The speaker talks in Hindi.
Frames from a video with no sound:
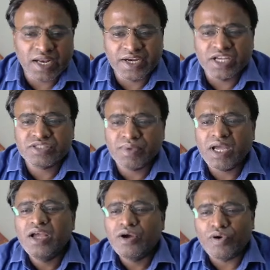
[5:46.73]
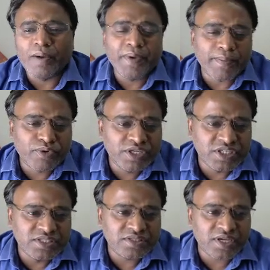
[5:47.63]
लेटेस्ट में वहाँ पर आपको ये
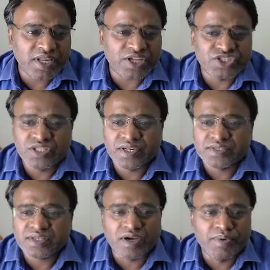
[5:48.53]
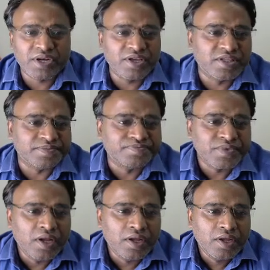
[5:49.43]
चीज़ें सारी अच्छी तरीके से कवर की थी
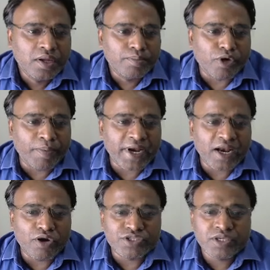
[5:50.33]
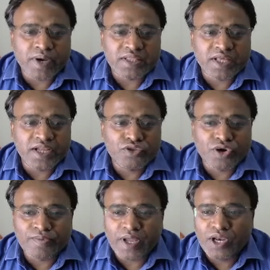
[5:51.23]
प्रॉफिट एंड लॉस की बात करें तो
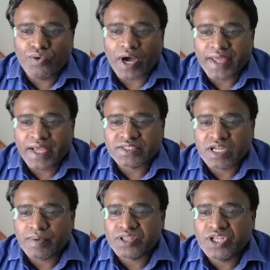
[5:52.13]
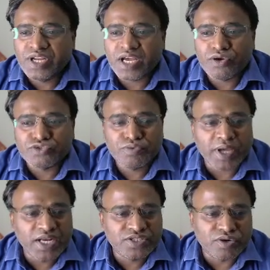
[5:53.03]
रेवेन्यू हाईएस्ट है वह तीन हज़ार नौ सौ
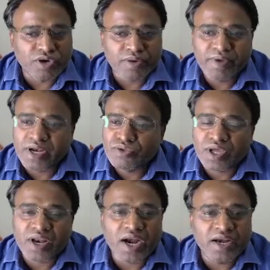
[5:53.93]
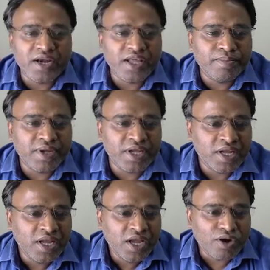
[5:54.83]
बयालीस करोड़ का रेवेन्यू दिख रहा है टीटीएम में
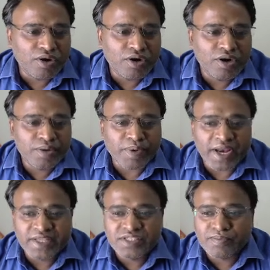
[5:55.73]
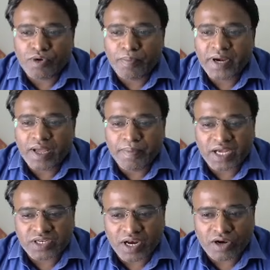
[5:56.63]
और फाइनेंसिंग प्रॉफिट यहाँ पे
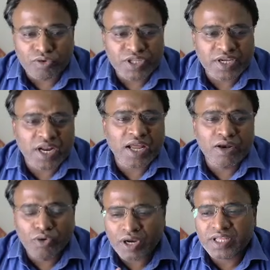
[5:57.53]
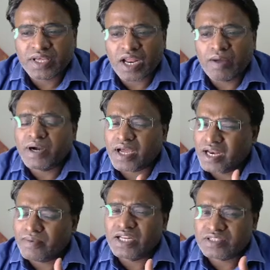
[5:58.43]
अठारह करोड़ दिख रहा है लोअर दिख रहा है बट
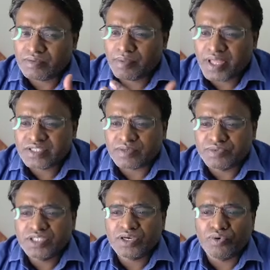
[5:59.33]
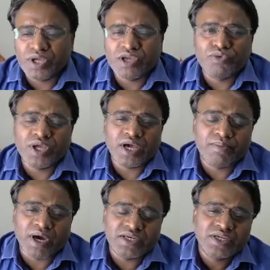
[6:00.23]
आने वाले समय में ये सब चीज़ें होंगी क्योंकि अगर
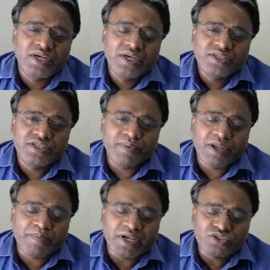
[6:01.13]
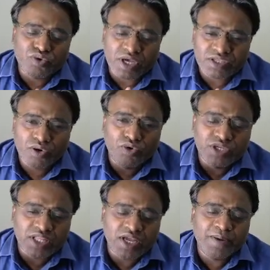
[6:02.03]
मार्च जब इनके पास थोड़ा सा लोन
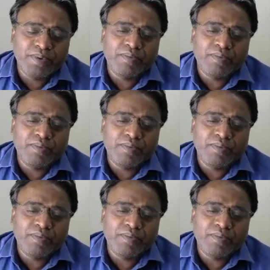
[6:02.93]
ज़्यादा एनपीए